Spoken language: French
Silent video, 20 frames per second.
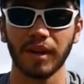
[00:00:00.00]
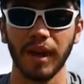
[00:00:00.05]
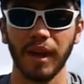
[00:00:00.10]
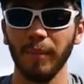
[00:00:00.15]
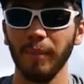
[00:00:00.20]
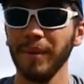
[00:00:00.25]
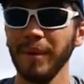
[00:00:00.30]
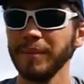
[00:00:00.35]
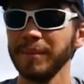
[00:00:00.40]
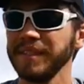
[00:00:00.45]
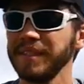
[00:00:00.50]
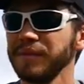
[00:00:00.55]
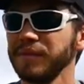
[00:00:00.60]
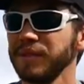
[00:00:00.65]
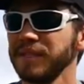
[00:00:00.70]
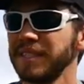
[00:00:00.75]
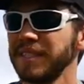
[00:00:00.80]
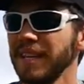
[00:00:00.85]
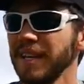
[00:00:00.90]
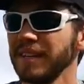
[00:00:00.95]
Et même si
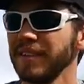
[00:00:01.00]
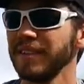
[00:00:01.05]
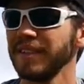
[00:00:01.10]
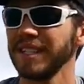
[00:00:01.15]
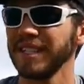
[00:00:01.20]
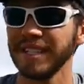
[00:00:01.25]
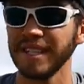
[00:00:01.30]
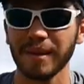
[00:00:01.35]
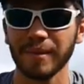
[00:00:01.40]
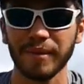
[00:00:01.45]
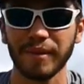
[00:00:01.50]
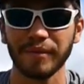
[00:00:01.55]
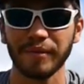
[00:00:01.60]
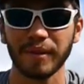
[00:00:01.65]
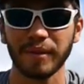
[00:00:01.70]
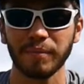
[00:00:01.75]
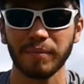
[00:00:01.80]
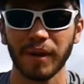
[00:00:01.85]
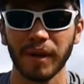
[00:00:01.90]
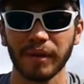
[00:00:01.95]
vous avez jamais
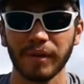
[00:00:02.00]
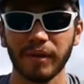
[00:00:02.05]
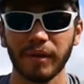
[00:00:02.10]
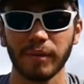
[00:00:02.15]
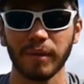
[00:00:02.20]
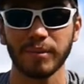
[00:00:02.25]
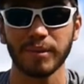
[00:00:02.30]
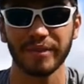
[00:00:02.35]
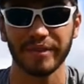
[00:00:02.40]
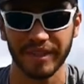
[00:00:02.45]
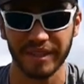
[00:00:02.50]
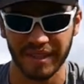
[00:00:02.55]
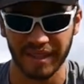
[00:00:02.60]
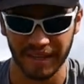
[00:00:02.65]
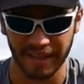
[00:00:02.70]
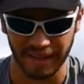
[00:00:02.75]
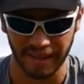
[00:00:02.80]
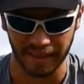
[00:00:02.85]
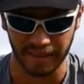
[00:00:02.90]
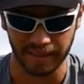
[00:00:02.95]
fait de planeur, même si vous êtes
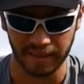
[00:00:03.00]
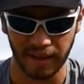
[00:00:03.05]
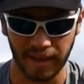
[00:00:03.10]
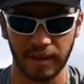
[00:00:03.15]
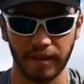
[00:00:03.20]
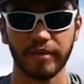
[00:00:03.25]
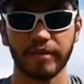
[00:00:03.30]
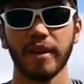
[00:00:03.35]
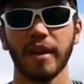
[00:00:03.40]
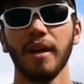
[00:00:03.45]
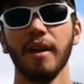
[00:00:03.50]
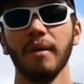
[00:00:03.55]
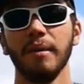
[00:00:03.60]
avec un elfe,